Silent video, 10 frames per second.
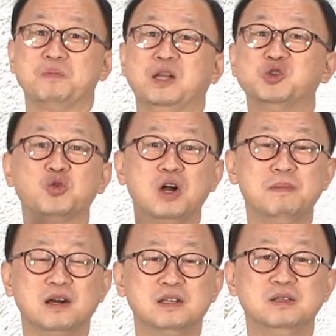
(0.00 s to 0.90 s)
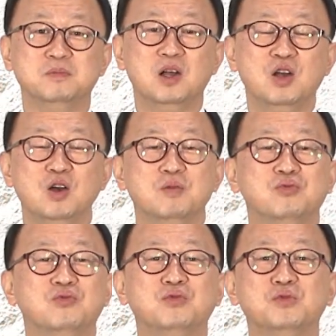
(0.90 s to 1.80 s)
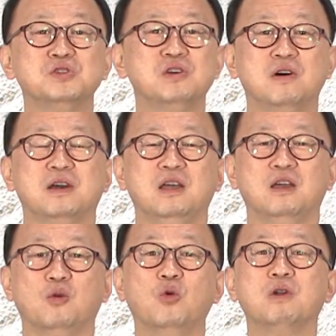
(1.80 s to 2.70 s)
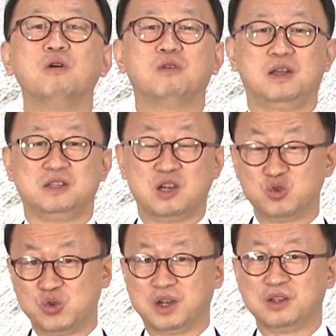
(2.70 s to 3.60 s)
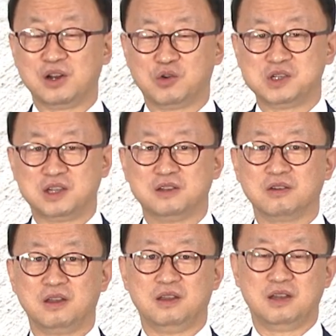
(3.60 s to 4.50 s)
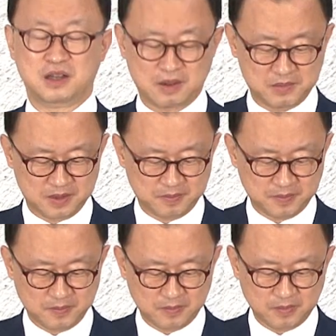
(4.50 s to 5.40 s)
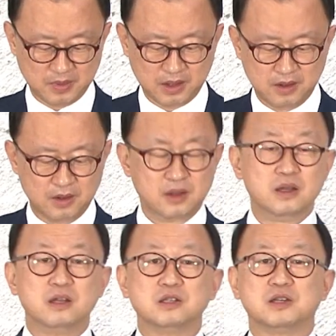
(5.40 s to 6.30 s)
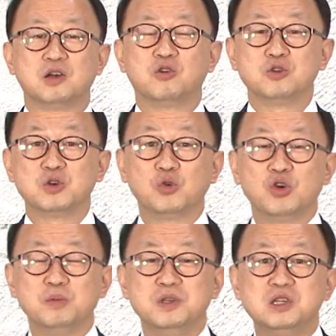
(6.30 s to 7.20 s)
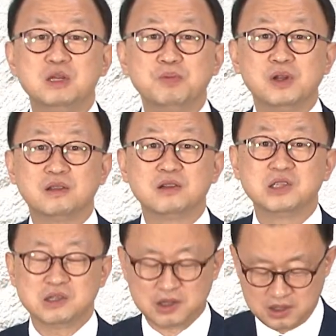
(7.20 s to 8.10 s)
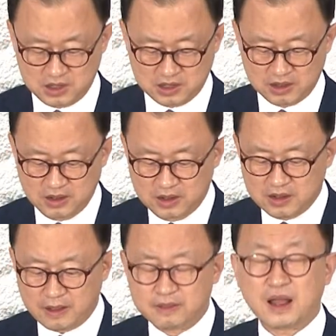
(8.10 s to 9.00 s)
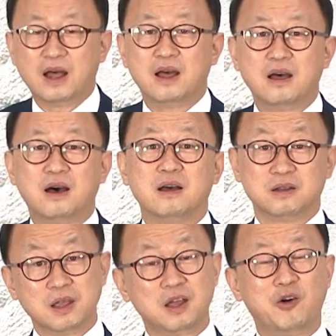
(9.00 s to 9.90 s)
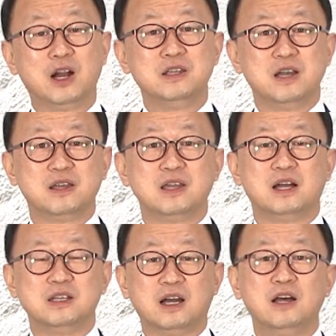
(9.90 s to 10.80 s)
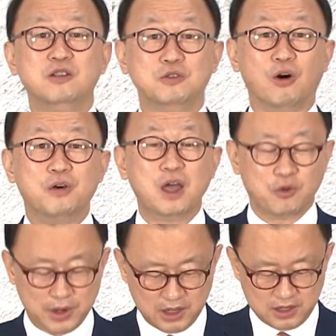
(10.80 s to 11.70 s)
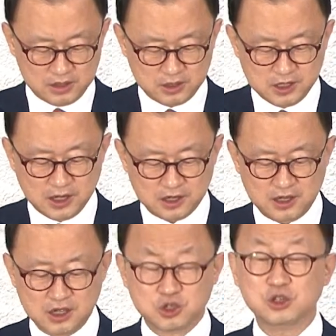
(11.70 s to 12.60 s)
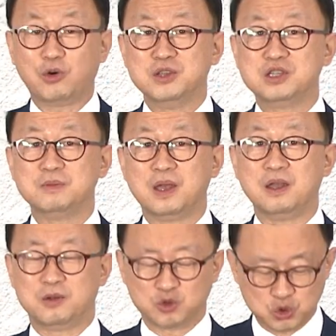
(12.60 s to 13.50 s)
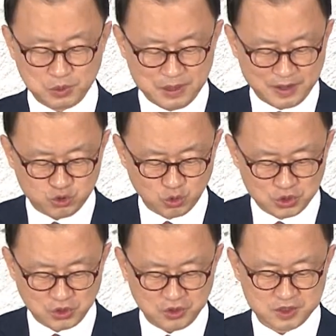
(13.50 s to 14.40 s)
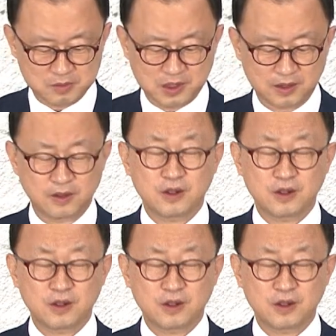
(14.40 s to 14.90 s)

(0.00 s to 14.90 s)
만족할 만큼 풍성하게 오래오래 장수하게 될 것이다. 이렇게 이야기합니다. 자, 성도 여러분, 이 시편의 특징이 나에 관한 이야기가 아니라 너에 관한 이야기, 그 관심에 초점이 맞추어져 있습니다.